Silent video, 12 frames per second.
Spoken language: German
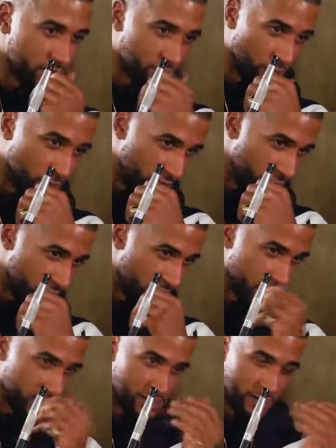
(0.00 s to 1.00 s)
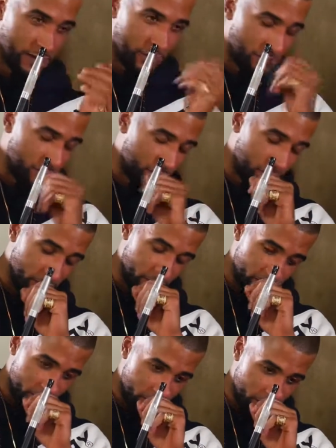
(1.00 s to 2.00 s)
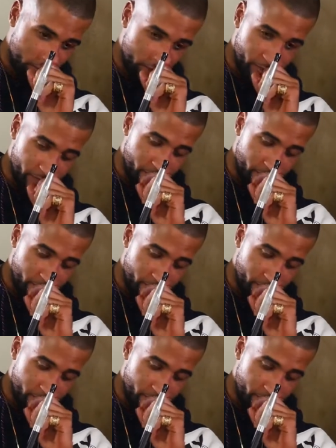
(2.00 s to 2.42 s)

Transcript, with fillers: einen Song und dann ging es da um, um, um, um,